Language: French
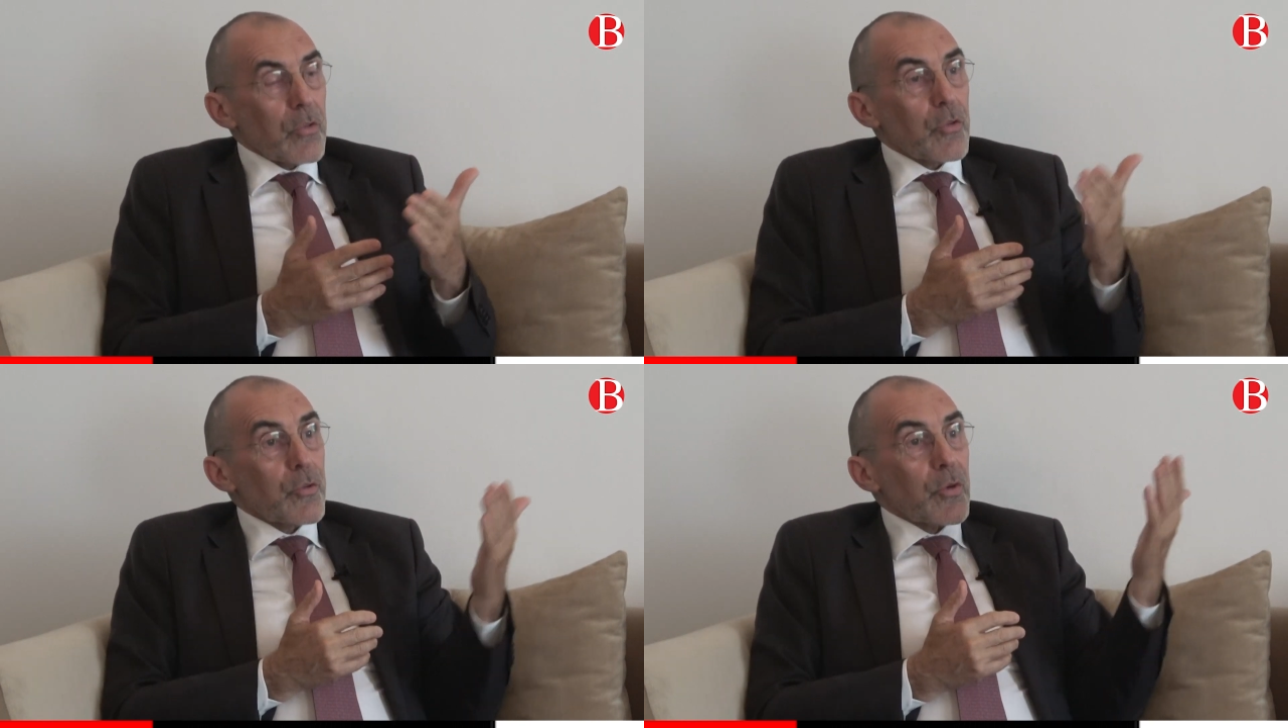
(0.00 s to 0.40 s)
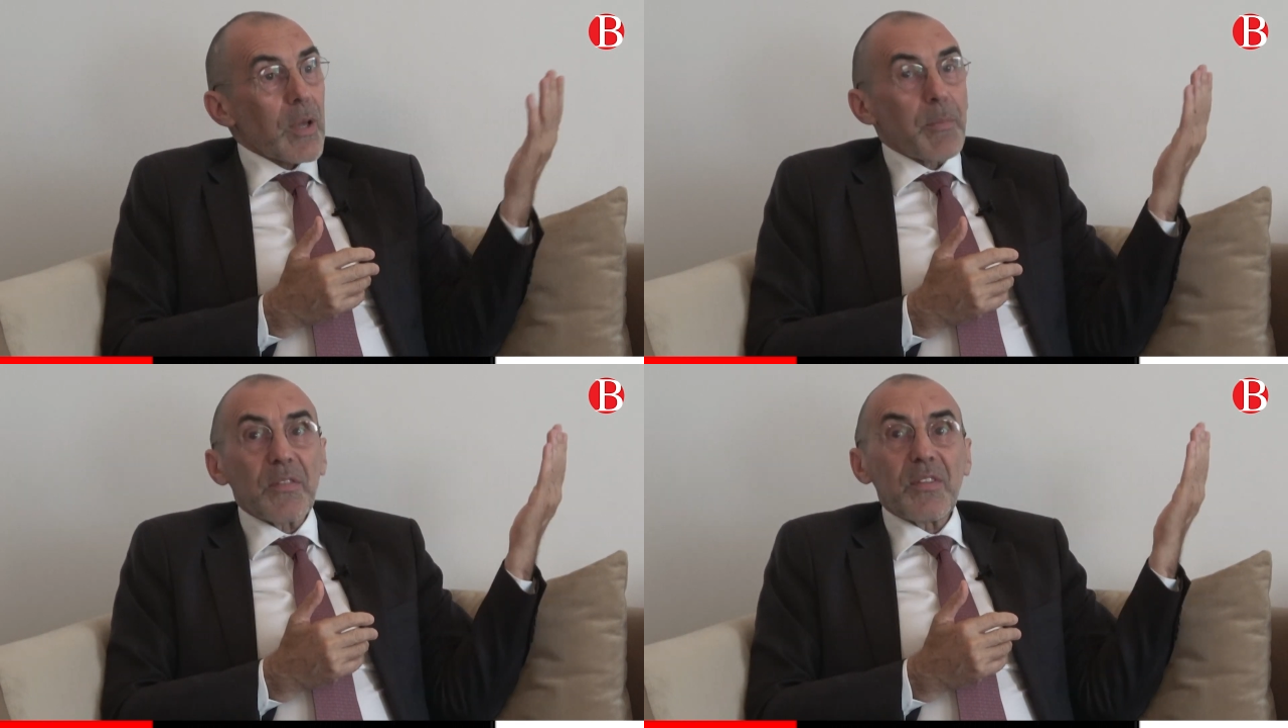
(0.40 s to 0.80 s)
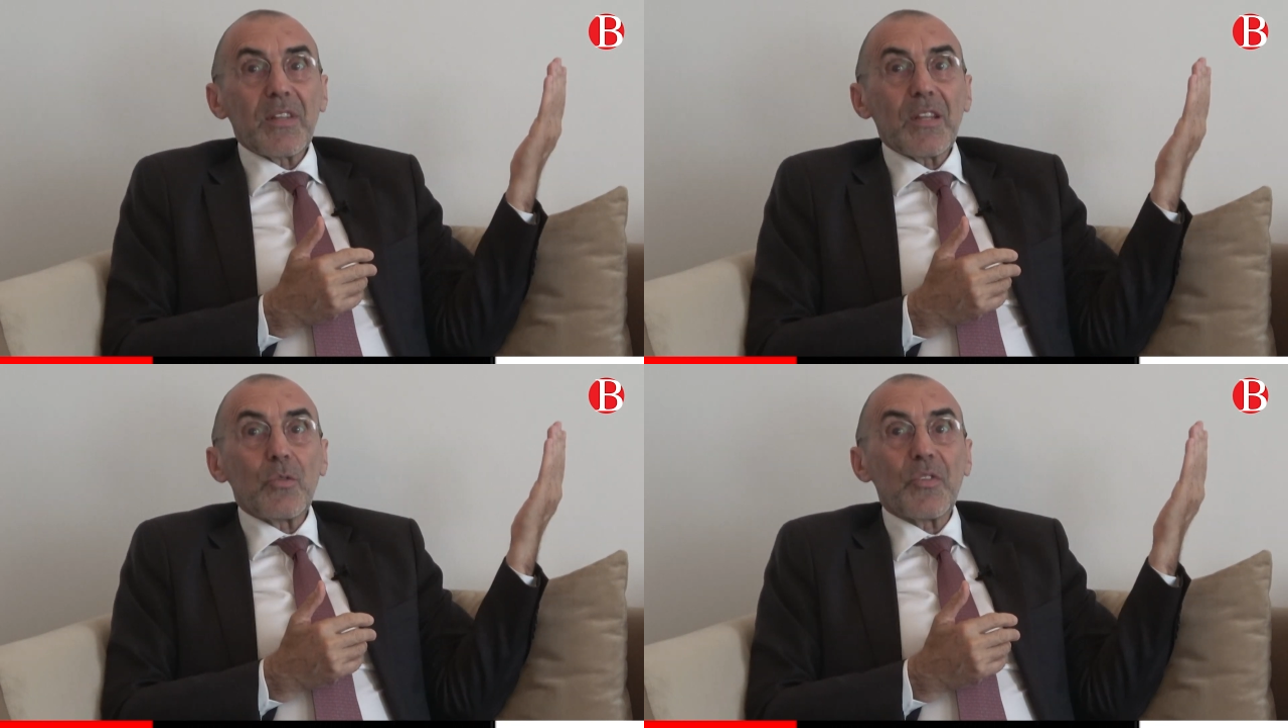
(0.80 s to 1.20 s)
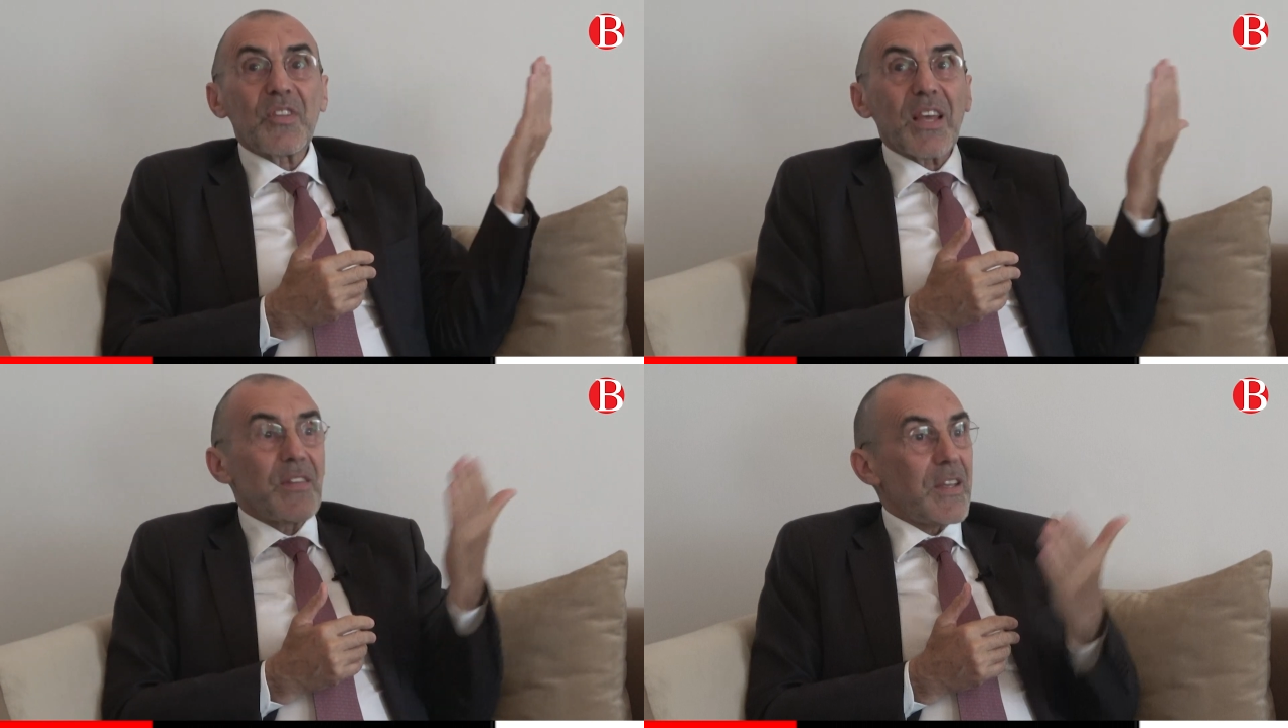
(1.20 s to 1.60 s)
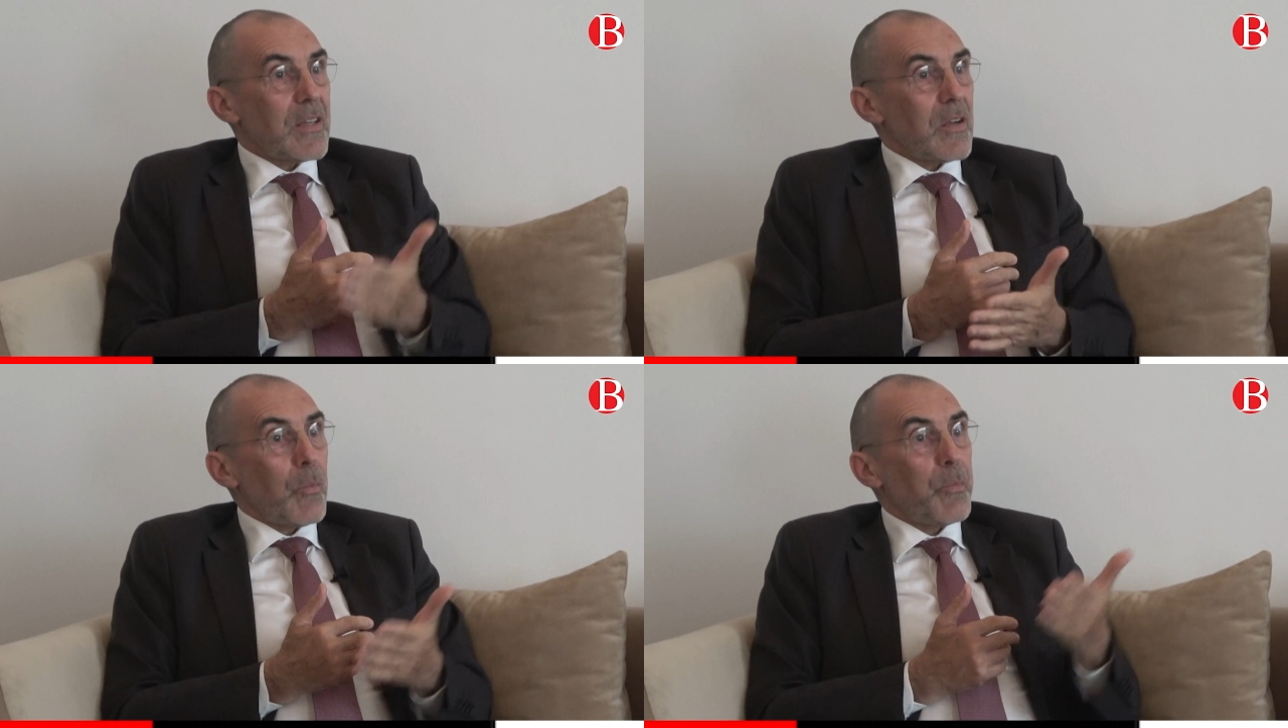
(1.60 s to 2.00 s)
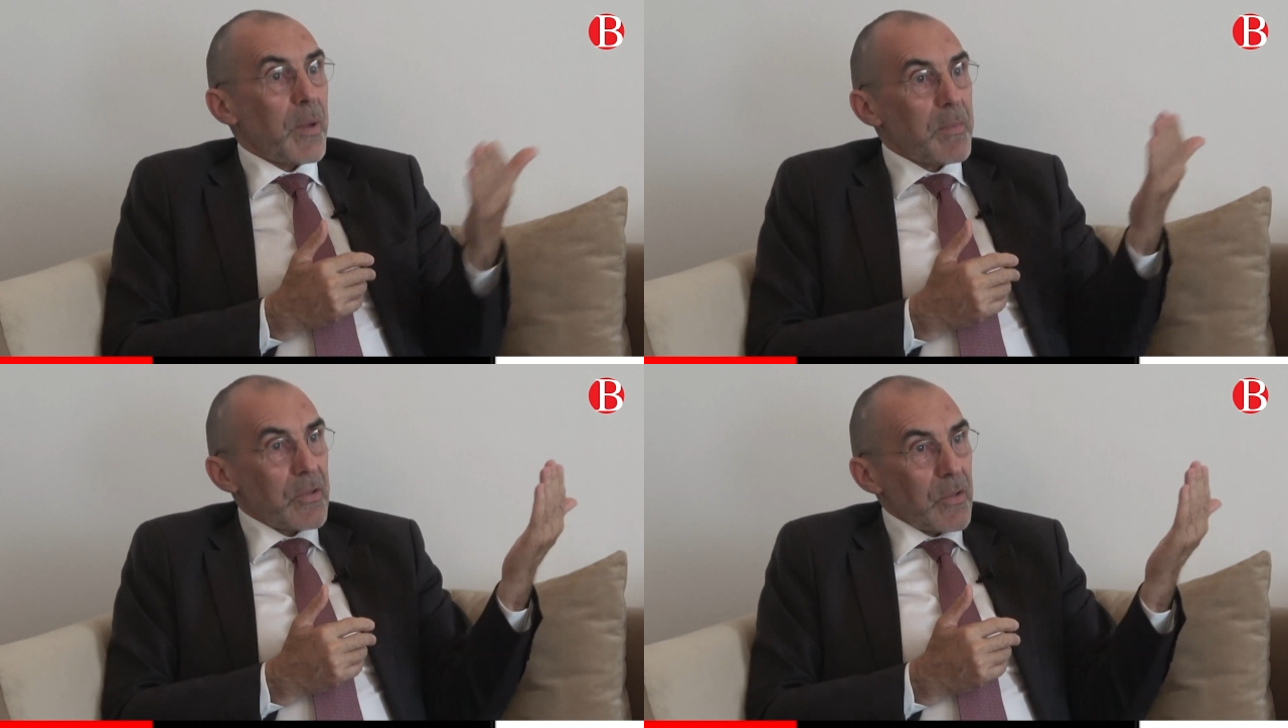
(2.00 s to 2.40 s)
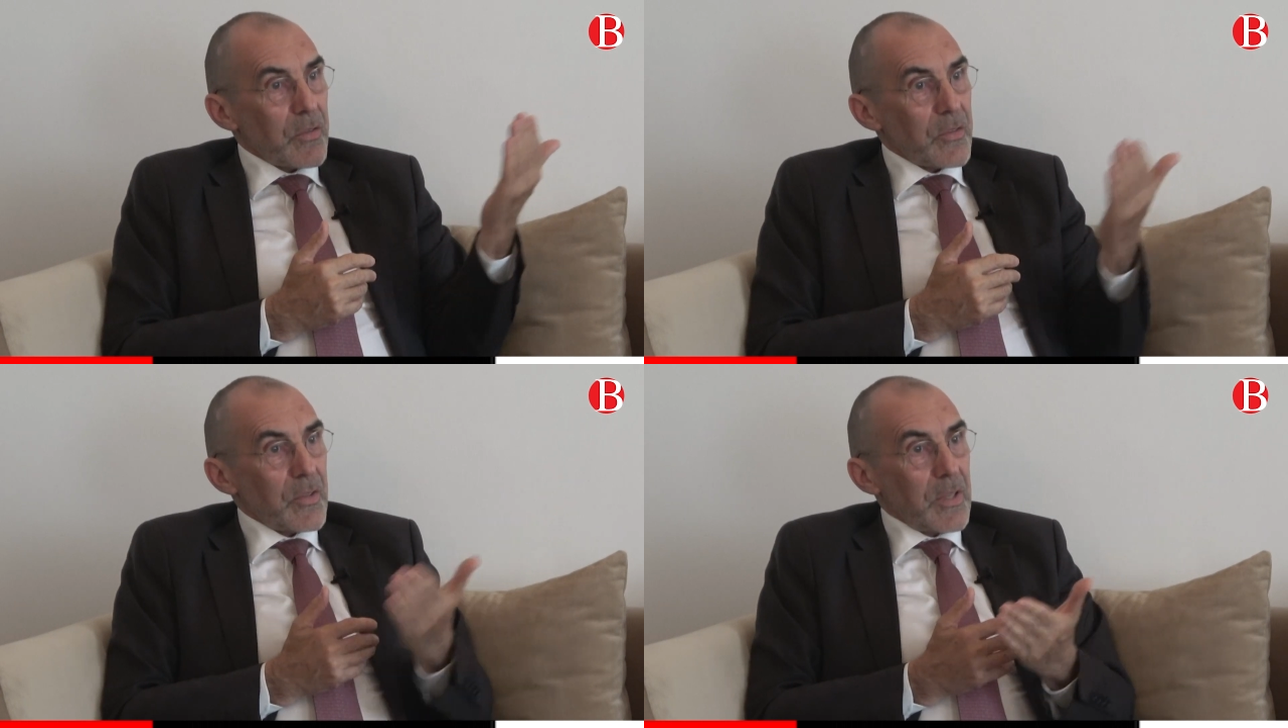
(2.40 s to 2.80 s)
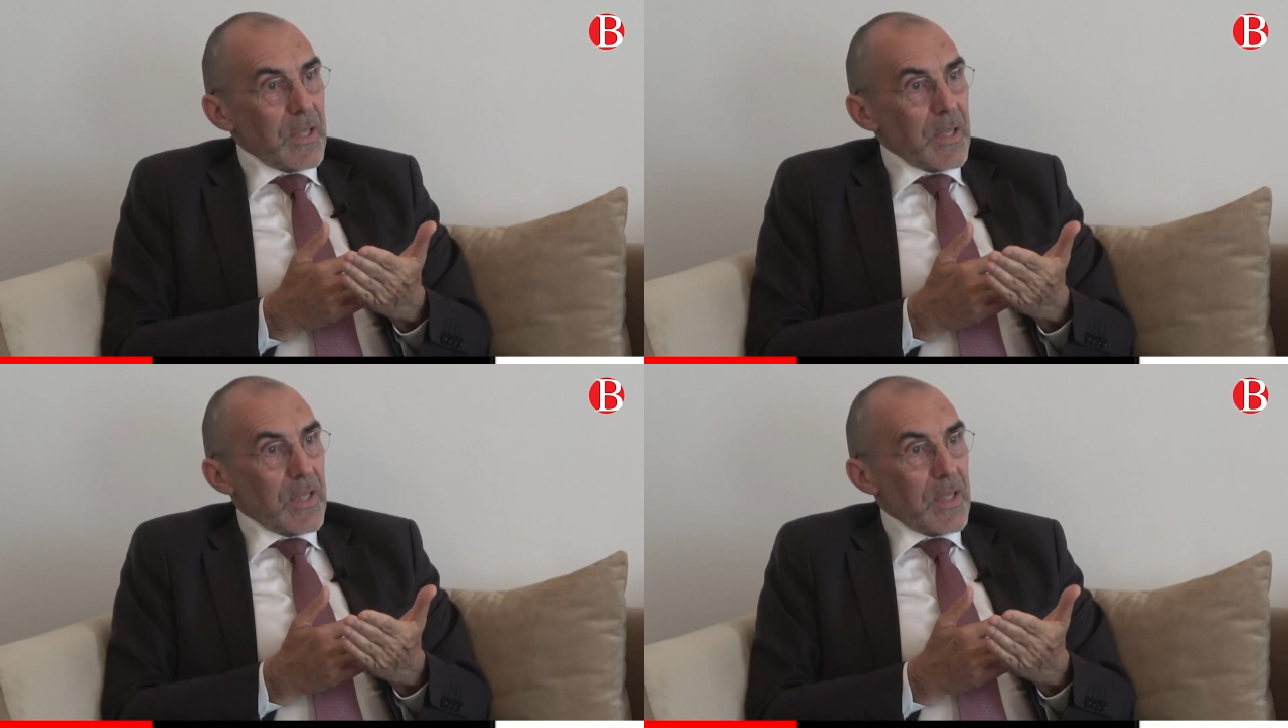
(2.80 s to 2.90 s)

sont en capacité de scanner en permanence